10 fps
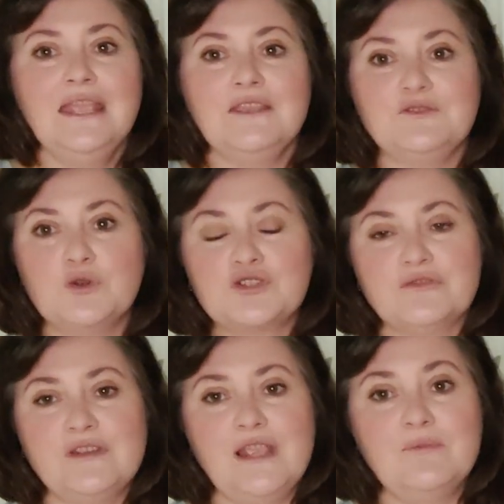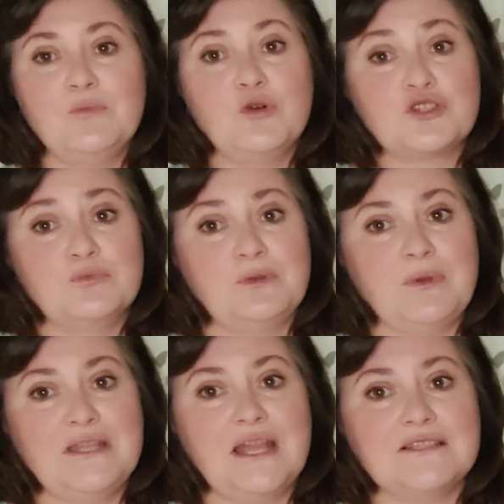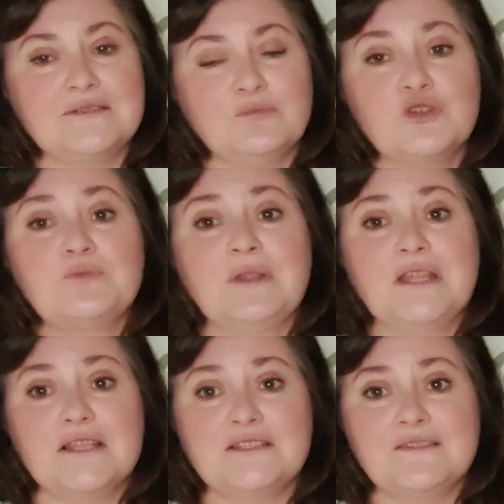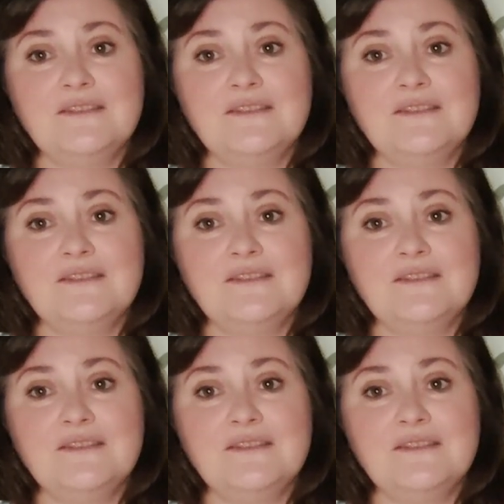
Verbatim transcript: и в то же время может быть подняться, может подняться